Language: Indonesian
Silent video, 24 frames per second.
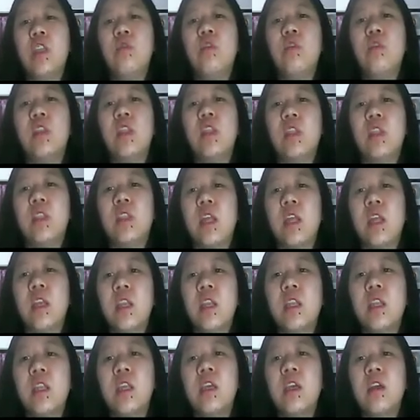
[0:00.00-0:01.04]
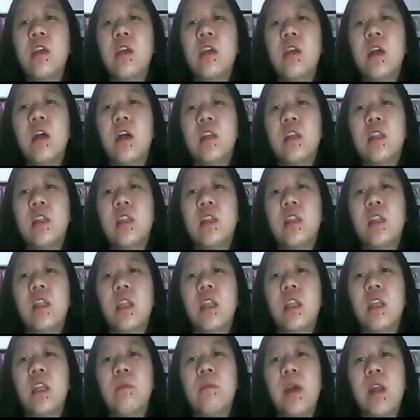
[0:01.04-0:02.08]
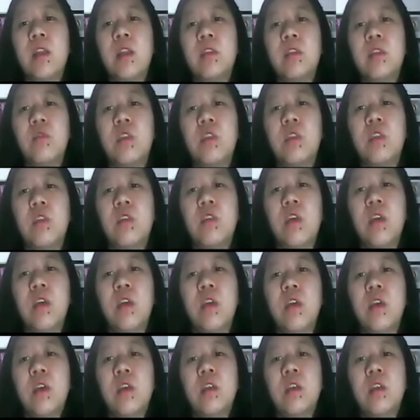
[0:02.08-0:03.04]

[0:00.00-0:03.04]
Ini udah tanda-tanda nih, eh, tanda-tanda uh, infartu gitu ya